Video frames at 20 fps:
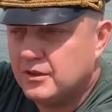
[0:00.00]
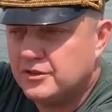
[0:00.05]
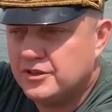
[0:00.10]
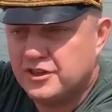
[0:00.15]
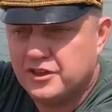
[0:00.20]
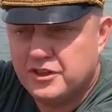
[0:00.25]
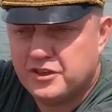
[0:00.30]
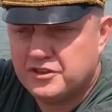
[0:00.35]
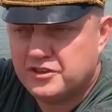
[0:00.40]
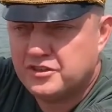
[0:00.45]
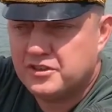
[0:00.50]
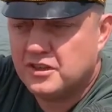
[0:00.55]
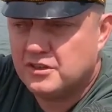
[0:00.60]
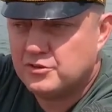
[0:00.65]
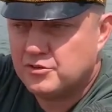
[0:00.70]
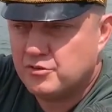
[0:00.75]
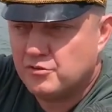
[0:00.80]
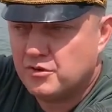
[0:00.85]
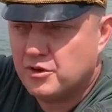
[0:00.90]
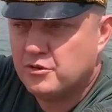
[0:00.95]
И я вообще не
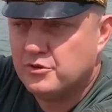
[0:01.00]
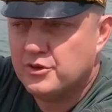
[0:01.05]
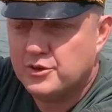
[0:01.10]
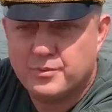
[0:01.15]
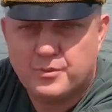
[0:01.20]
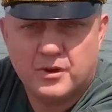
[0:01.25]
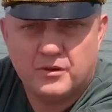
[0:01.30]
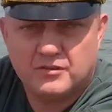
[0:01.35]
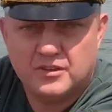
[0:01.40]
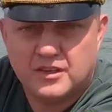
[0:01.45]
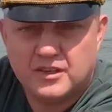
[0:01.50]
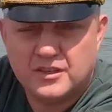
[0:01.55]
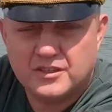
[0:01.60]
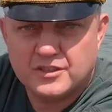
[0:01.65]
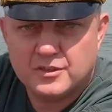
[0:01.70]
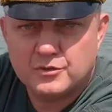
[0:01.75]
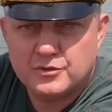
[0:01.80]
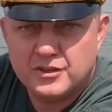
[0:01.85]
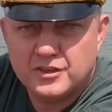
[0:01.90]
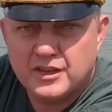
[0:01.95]
ожидал, что Воронеж, правда,
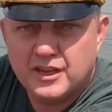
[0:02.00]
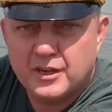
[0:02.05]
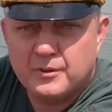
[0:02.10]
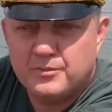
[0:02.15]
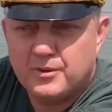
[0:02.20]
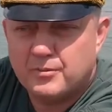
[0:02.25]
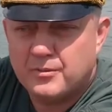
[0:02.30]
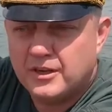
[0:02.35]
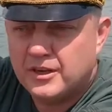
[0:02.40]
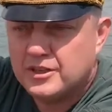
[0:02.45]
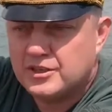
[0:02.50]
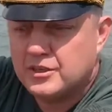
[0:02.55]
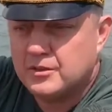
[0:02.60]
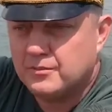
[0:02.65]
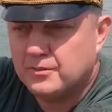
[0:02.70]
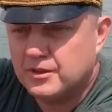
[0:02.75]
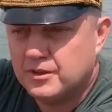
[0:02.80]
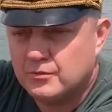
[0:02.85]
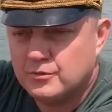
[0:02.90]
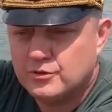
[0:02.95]
окажется очень крепким
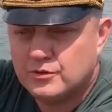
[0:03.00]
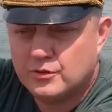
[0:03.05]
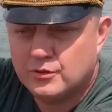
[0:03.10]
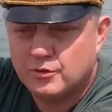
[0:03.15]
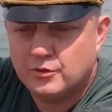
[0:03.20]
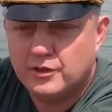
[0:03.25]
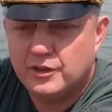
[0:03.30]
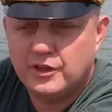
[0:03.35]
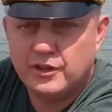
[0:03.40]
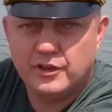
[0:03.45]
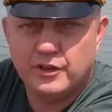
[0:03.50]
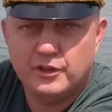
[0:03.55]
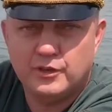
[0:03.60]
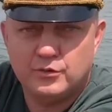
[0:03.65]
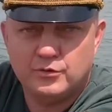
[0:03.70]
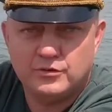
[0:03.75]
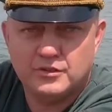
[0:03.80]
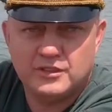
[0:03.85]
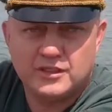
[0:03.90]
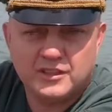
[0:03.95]
орешком, потому что другие
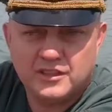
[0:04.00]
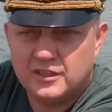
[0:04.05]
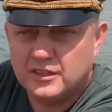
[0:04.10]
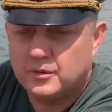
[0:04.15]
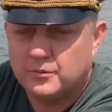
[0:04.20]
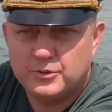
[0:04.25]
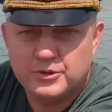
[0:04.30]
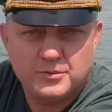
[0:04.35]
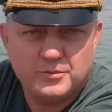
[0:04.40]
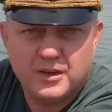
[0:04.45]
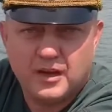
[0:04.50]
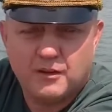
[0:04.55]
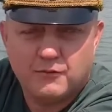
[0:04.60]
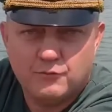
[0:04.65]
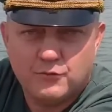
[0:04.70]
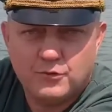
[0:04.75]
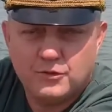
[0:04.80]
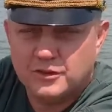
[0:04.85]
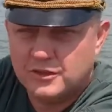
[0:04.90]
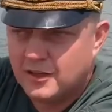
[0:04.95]
регионы, такие, допустим,
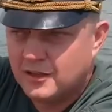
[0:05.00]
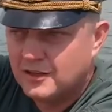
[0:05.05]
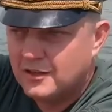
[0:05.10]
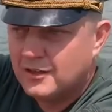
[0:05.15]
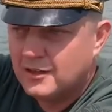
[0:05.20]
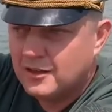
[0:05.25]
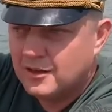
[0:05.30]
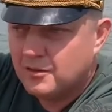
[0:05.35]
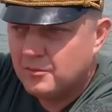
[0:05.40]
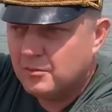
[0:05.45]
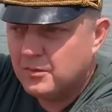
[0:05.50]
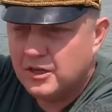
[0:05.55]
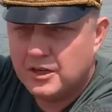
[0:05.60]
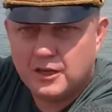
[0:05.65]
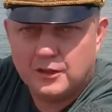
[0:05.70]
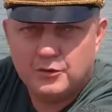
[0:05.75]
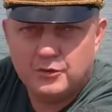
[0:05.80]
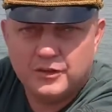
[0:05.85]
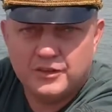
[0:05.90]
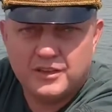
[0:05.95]
как Вологда, мы
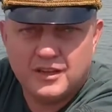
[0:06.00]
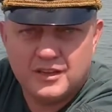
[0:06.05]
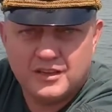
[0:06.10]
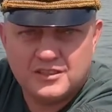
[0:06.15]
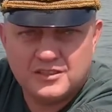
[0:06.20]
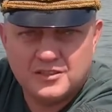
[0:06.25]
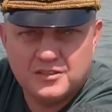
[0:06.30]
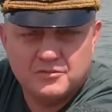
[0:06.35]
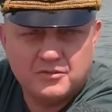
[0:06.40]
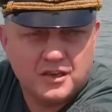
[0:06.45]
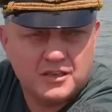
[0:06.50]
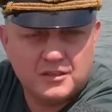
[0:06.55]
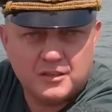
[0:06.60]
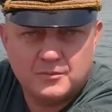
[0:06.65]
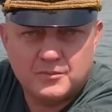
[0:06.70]
кололи на раз-два.